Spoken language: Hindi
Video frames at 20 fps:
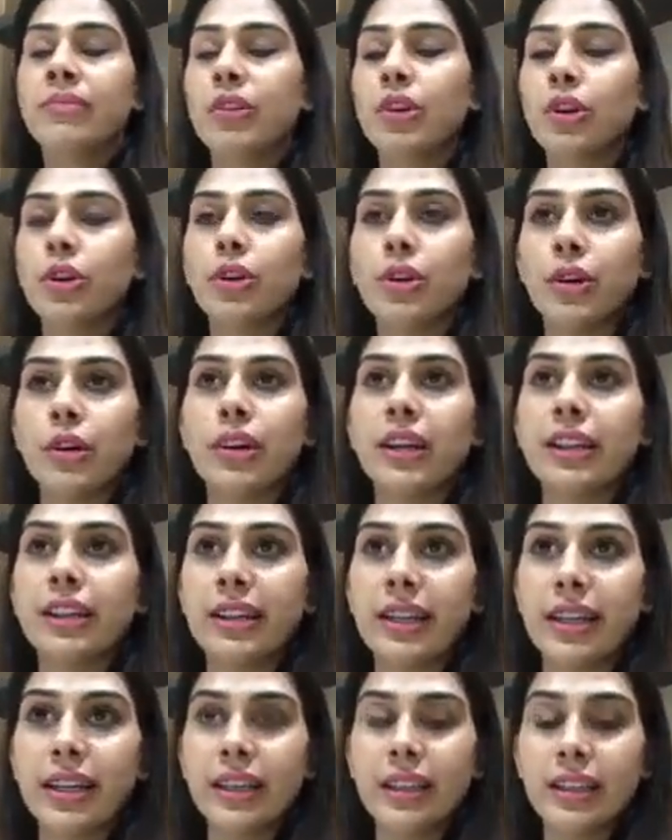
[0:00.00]
तो
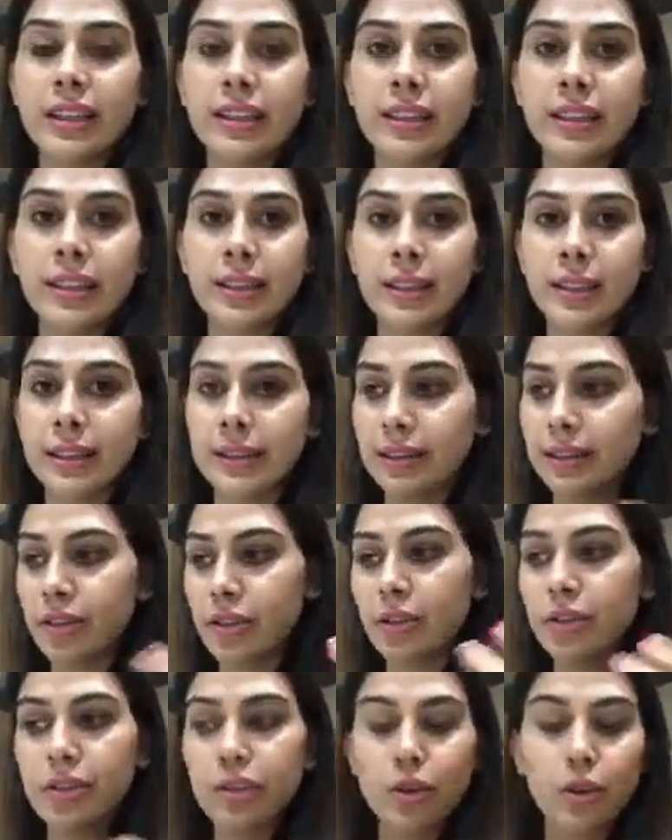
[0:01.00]
देन
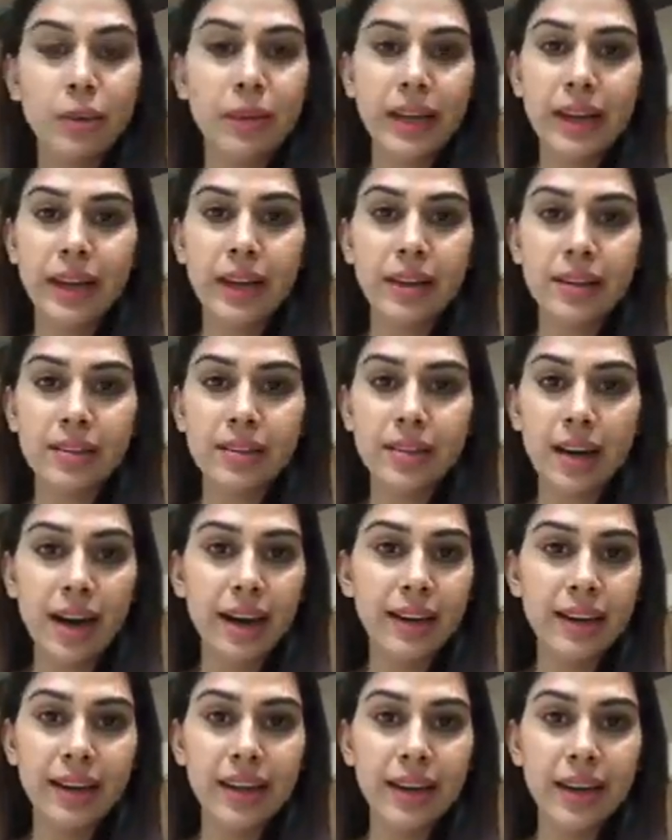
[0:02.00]
uh, जो मैंने
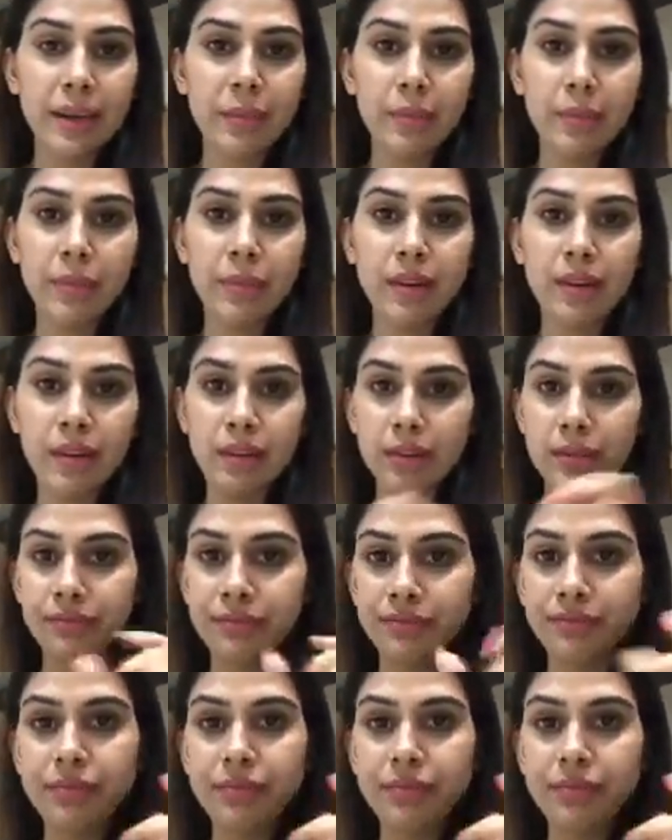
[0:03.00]
स्टार्ट किए uh,